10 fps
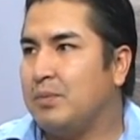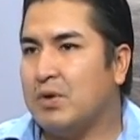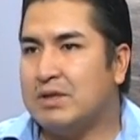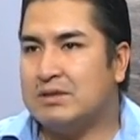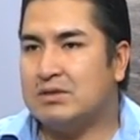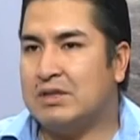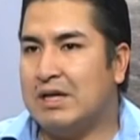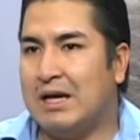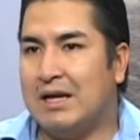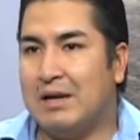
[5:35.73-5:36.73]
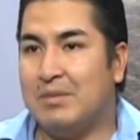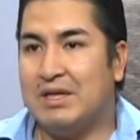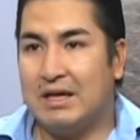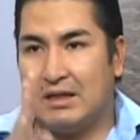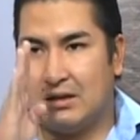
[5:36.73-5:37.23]
póngase usted la,
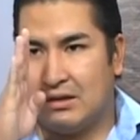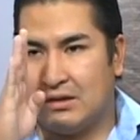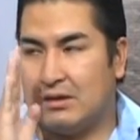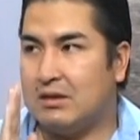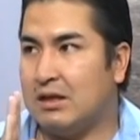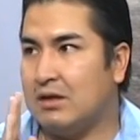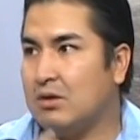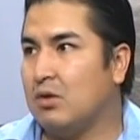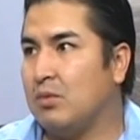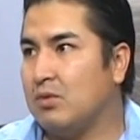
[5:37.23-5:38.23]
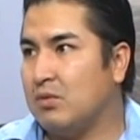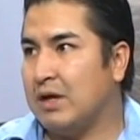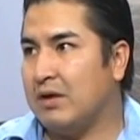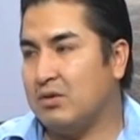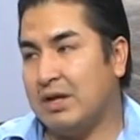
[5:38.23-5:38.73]
mitad del globo
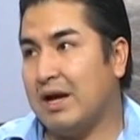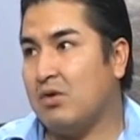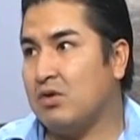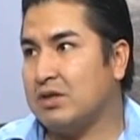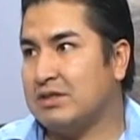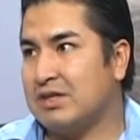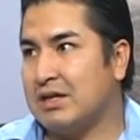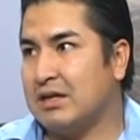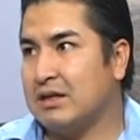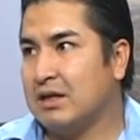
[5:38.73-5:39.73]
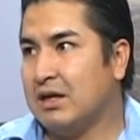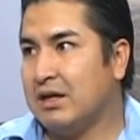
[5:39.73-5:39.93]
ocular o de la córnea en realidad,